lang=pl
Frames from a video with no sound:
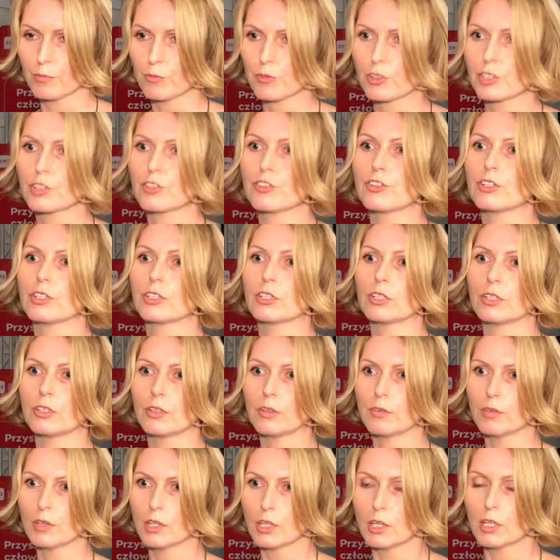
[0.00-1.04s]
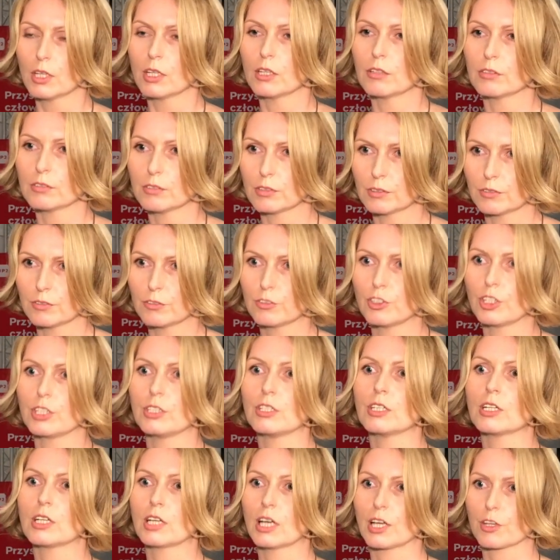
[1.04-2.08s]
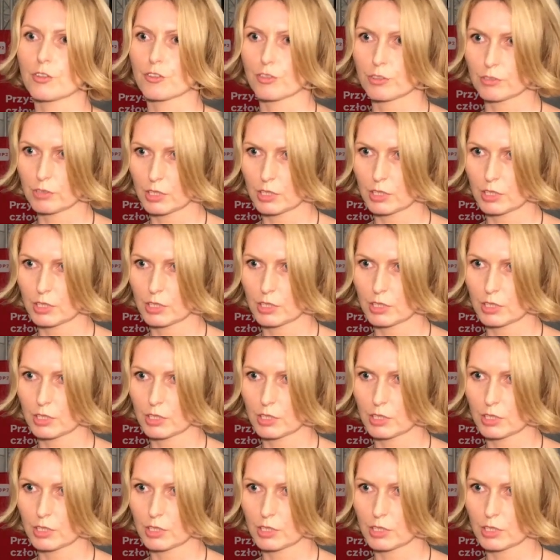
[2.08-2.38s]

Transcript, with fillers: Przez sito y, dziennikarzy,